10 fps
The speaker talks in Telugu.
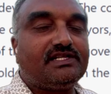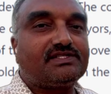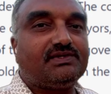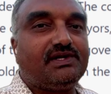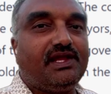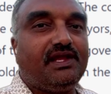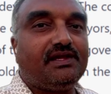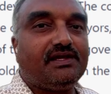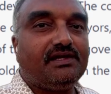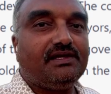తెచ్చుకొని
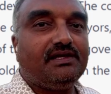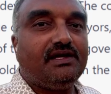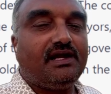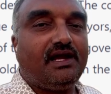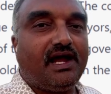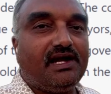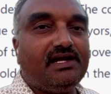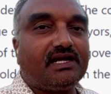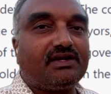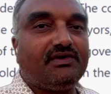
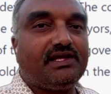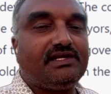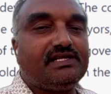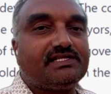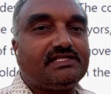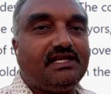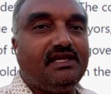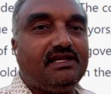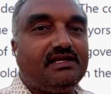ల్యాండ్ అక్వైర్ చేసి